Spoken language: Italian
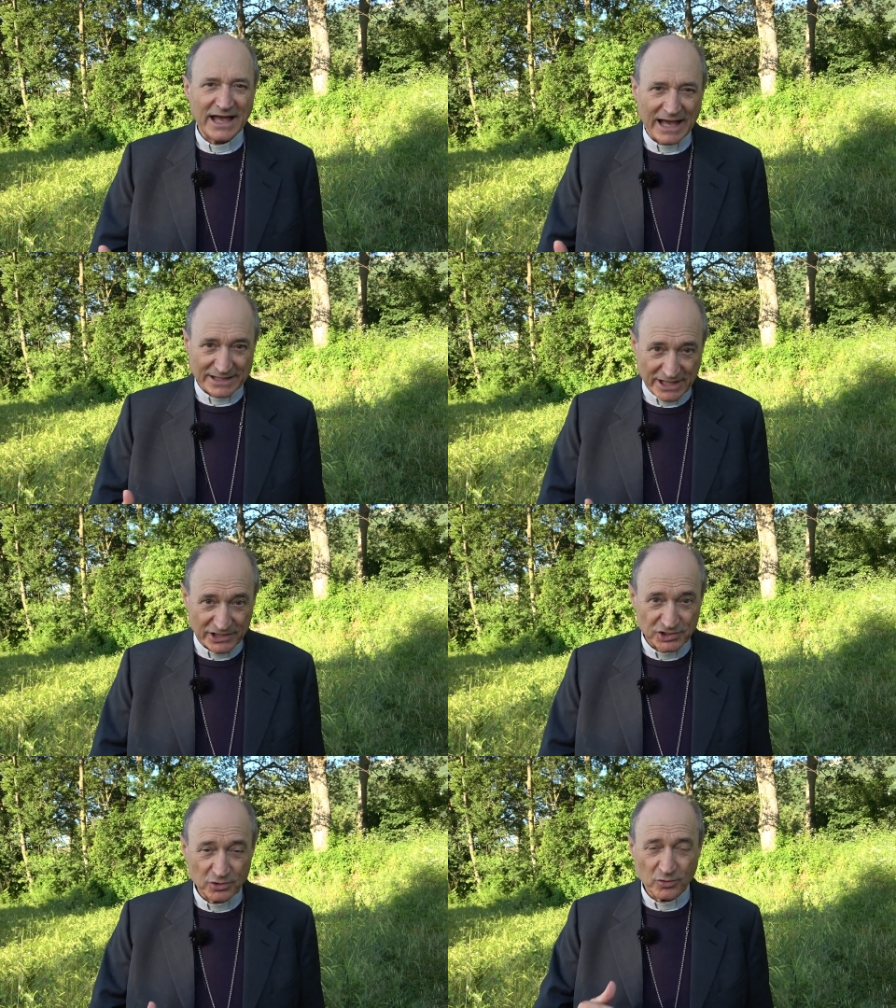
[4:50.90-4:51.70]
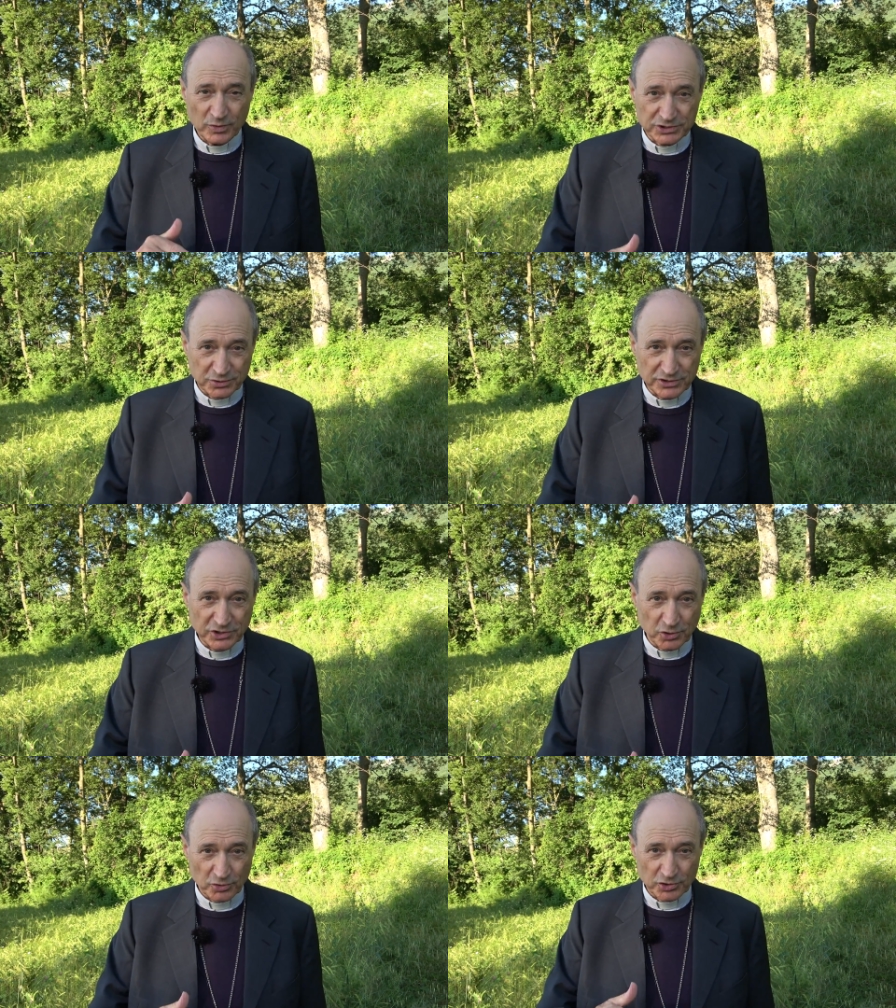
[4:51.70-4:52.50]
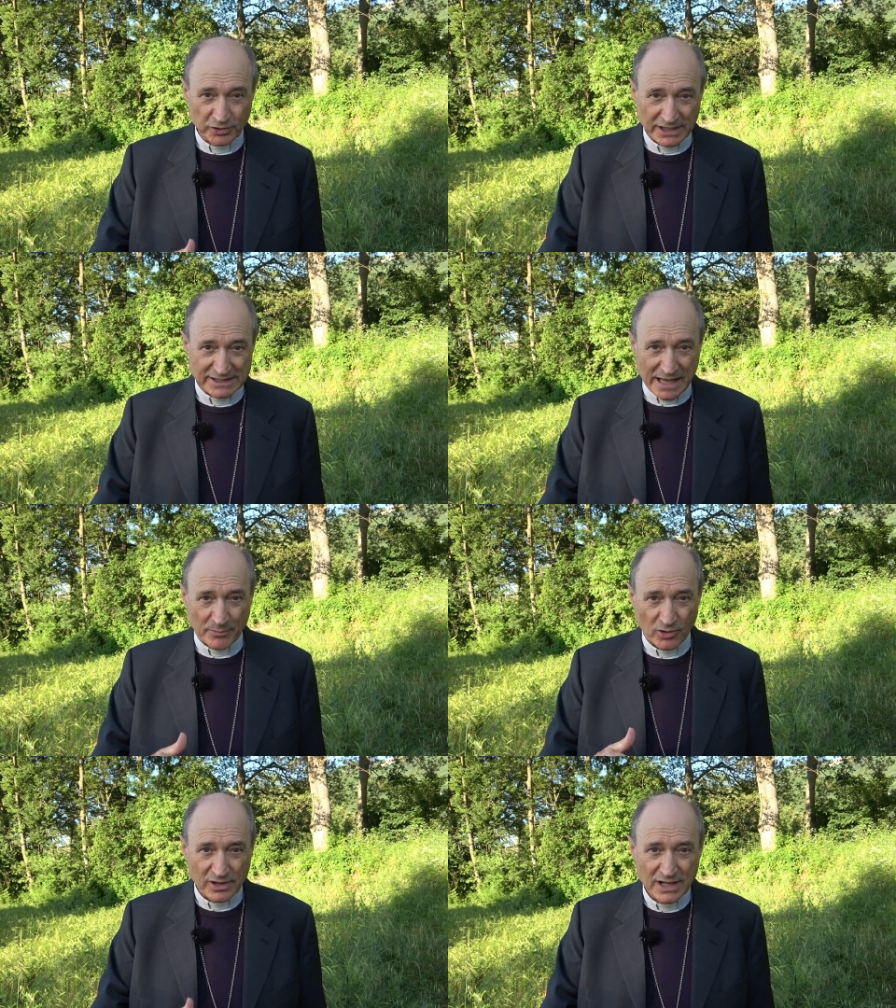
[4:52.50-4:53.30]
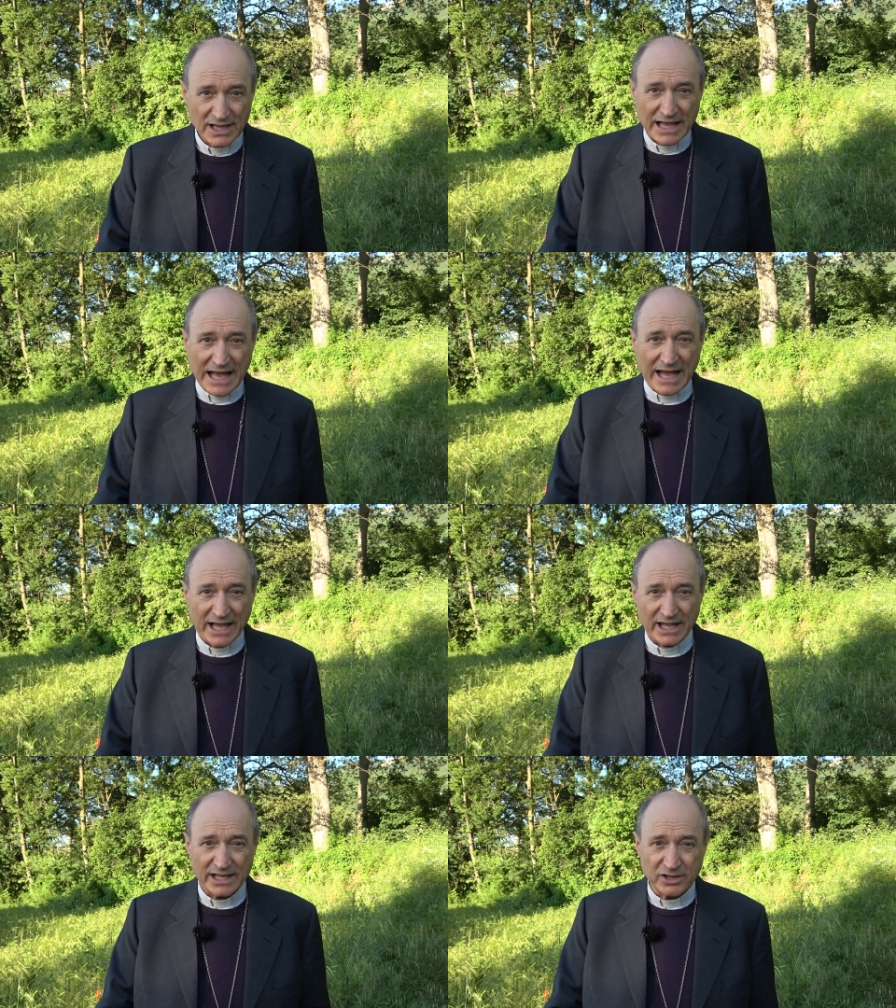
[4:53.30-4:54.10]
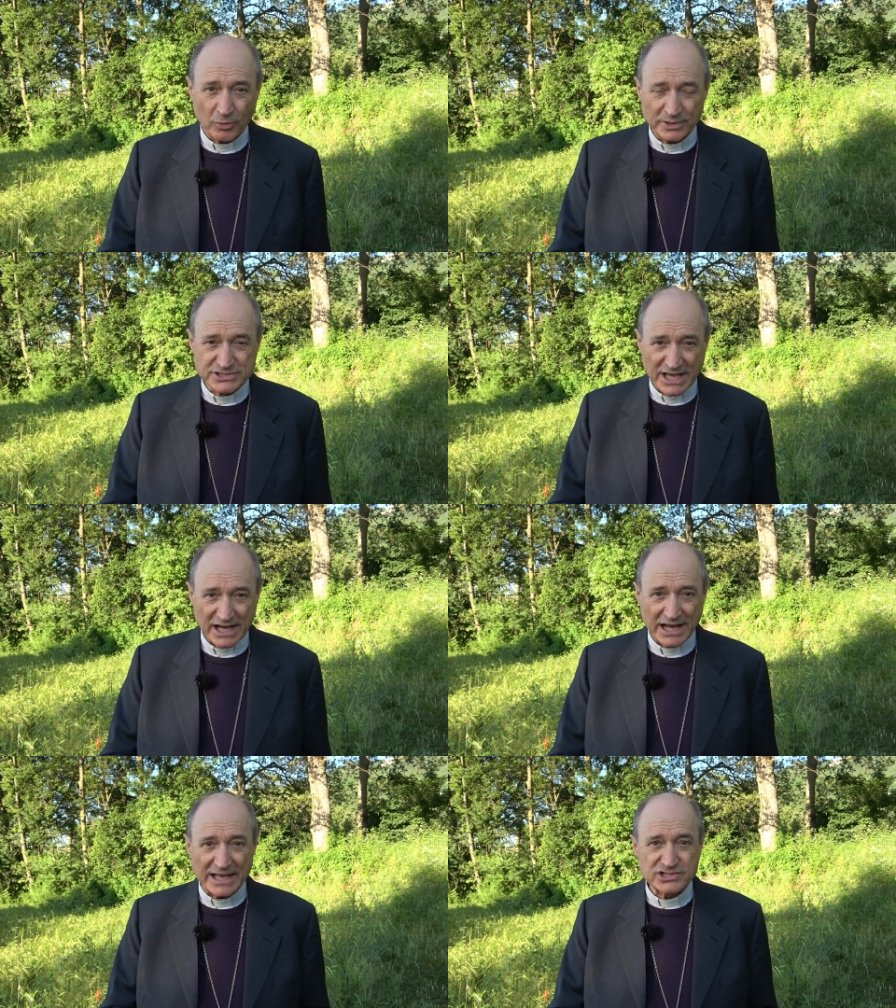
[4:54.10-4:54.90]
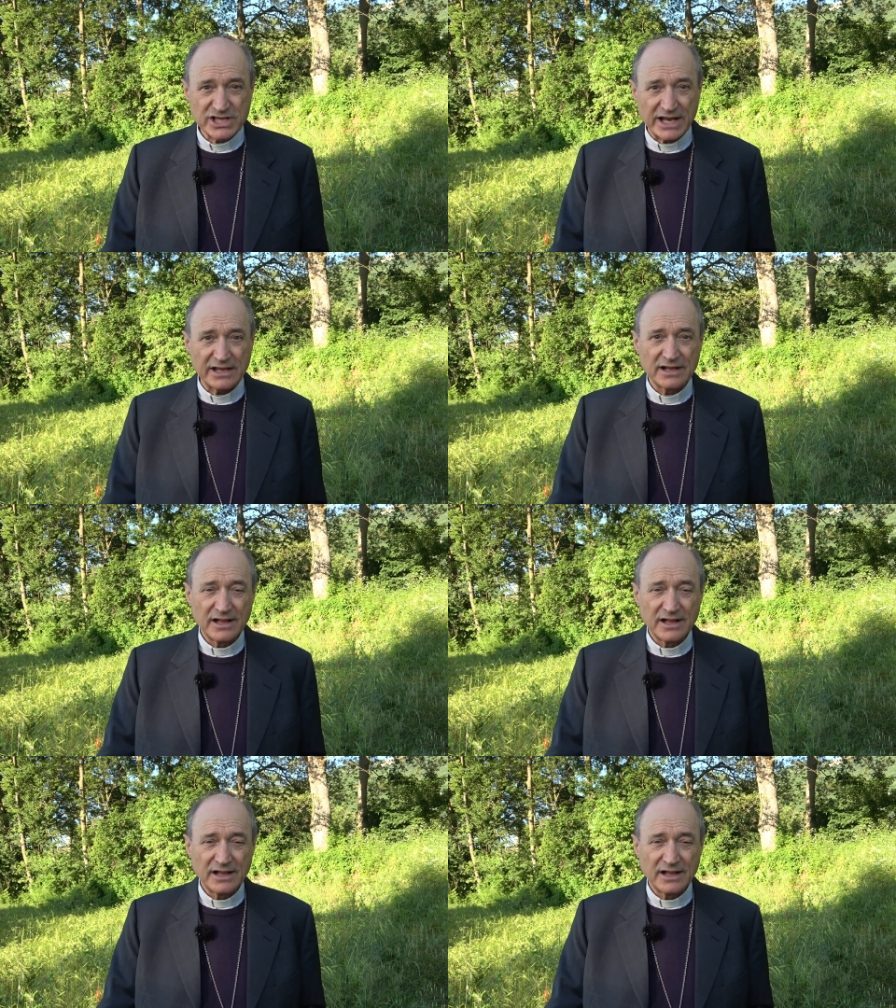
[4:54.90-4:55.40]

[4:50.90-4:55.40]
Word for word: Adesso questo discorso che andiamo a, a incominciare a leggere,